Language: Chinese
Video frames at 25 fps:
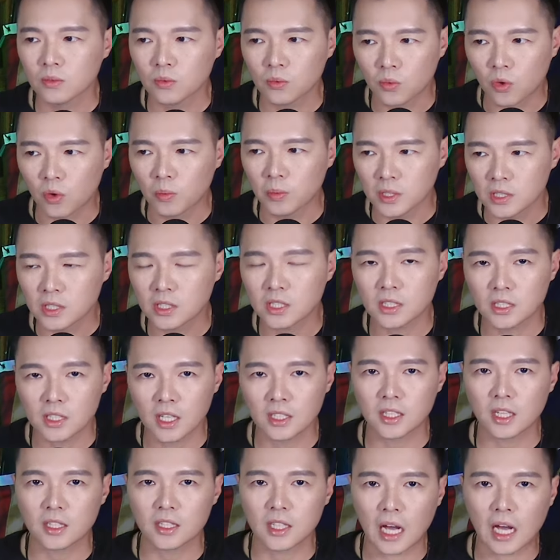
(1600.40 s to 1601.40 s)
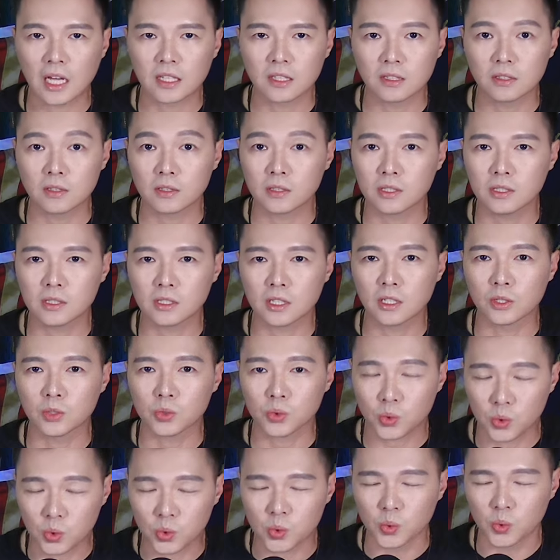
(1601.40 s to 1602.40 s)
我们现在在打的是个
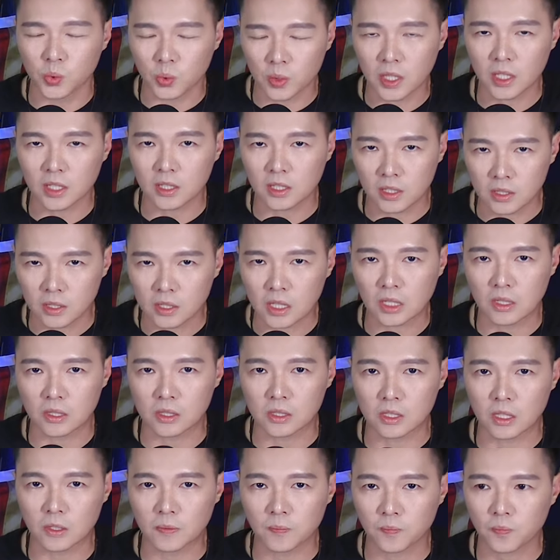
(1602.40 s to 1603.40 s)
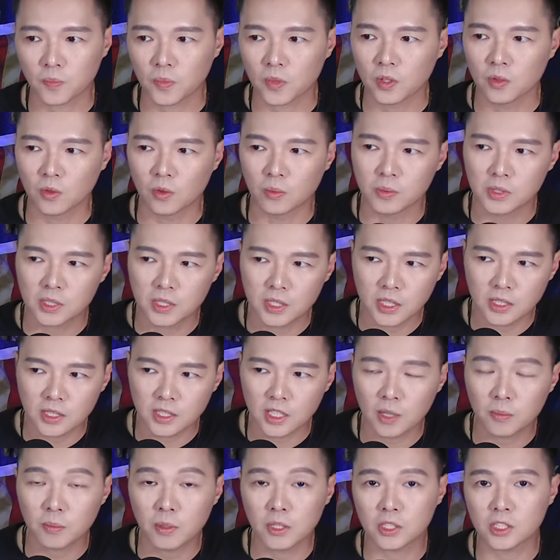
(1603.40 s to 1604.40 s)
属灵的战争，我们现
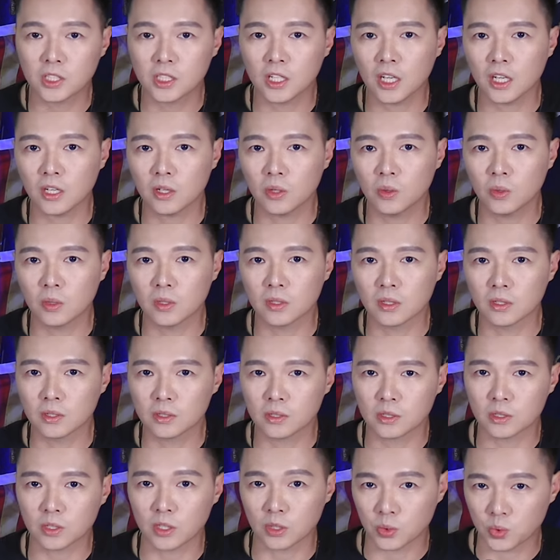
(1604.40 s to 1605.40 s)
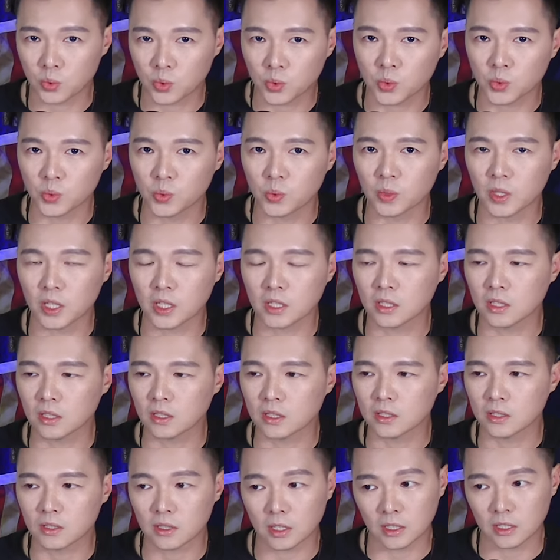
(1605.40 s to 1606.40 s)
在被侵略的是个属灵
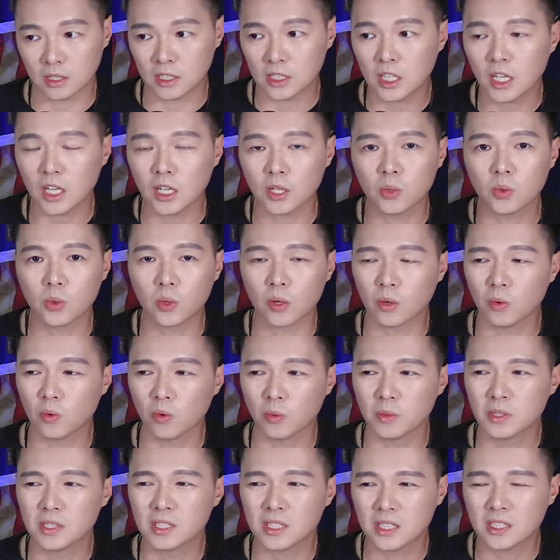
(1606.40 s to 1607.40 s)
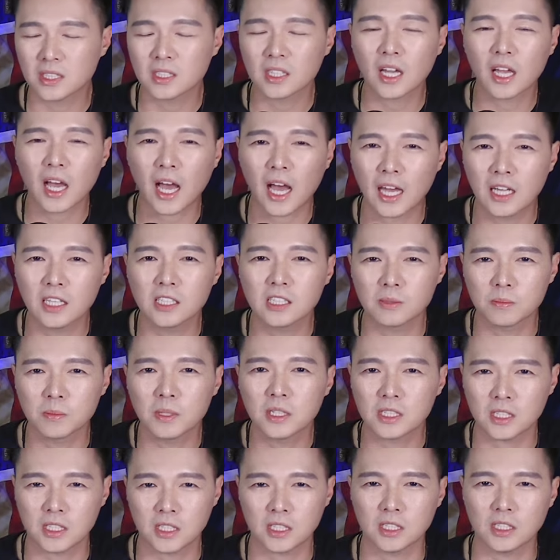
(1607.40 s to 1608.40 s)
的呃侵略，我们现在孩子
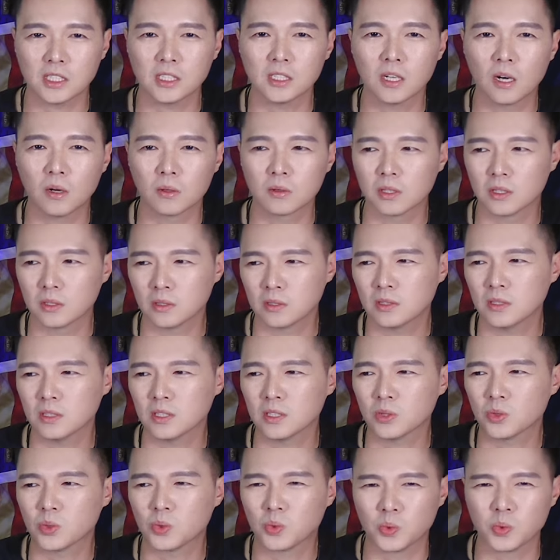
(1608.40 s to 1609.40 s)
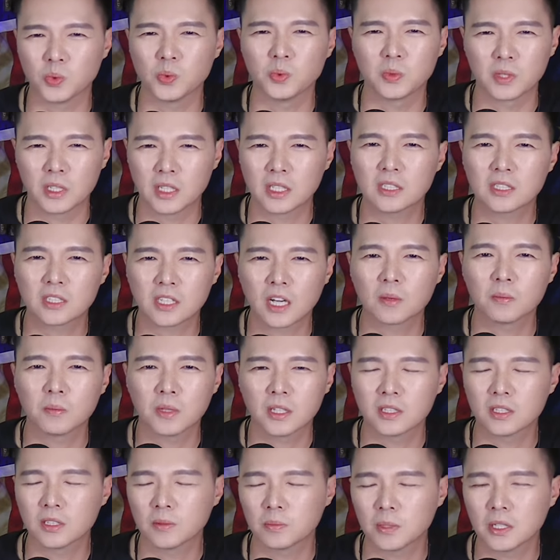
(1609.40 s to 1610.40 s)
被洗脑的是一个属灵上
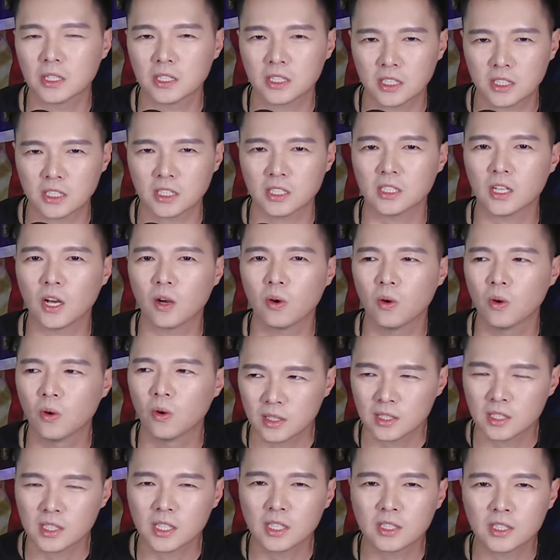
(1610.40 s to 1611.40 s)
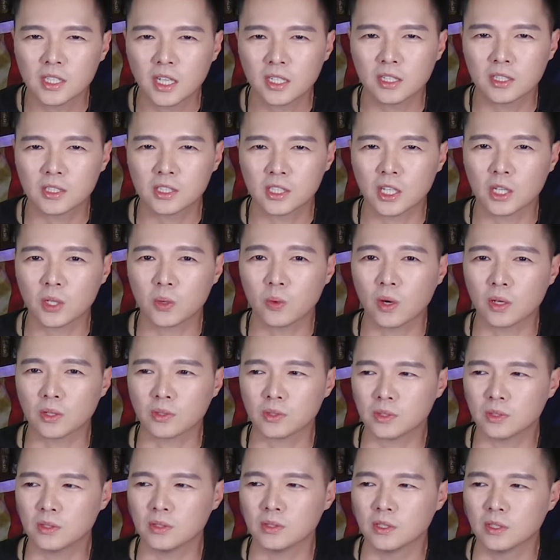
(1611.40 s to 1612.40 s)
面的被洗脑。现在的情况
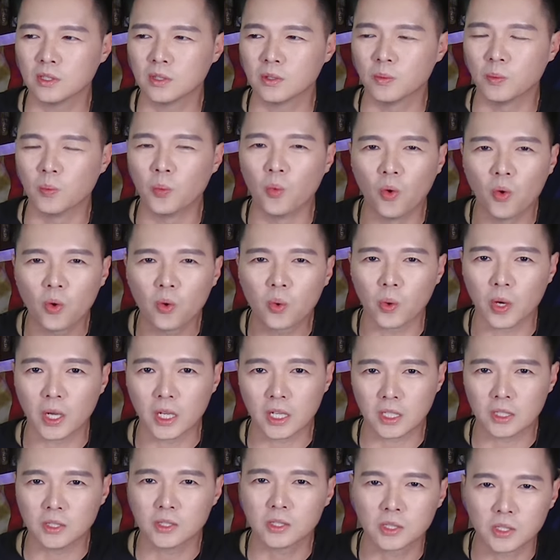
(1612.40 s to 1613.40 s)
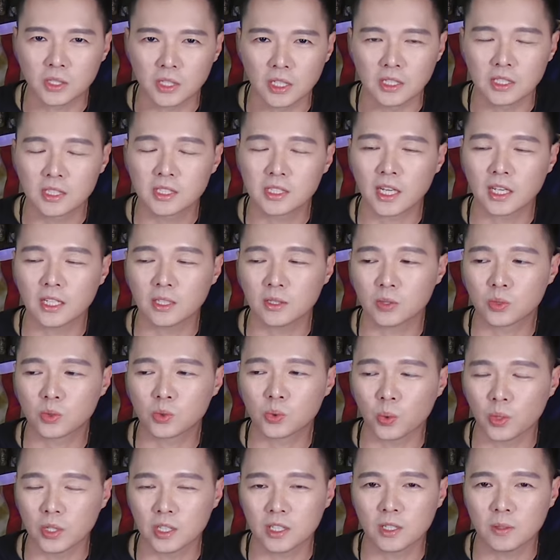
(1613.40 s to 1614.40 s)
是魔鬼跟神在
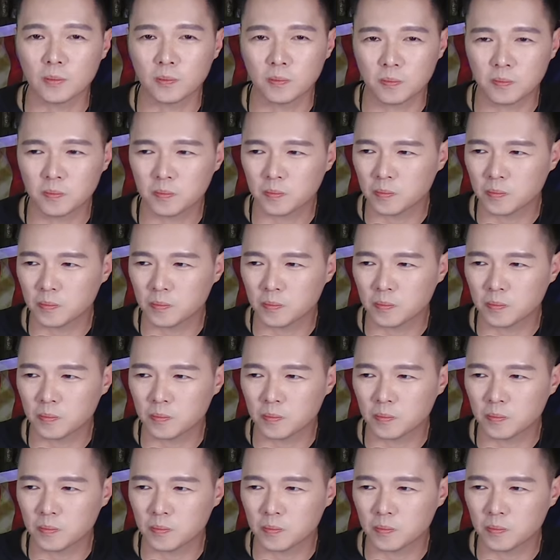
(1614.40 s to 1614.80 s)
做一个